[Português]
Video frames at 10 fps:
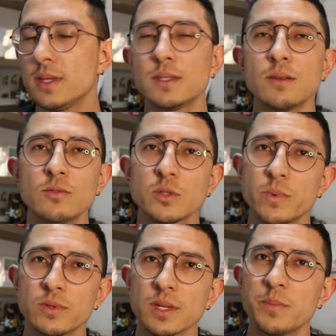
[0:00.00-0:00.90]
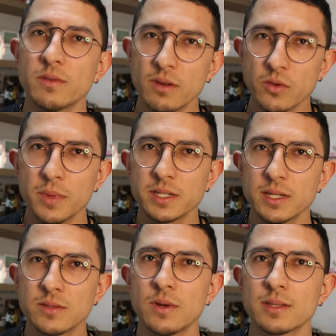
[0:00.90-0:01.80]
isso é um dos pontos que provavelmente
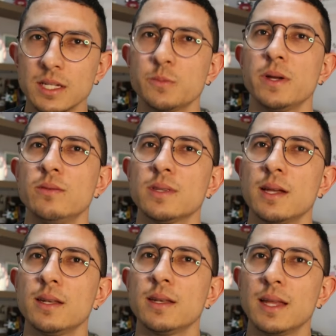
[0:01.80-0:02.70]
eles vão até te perguntar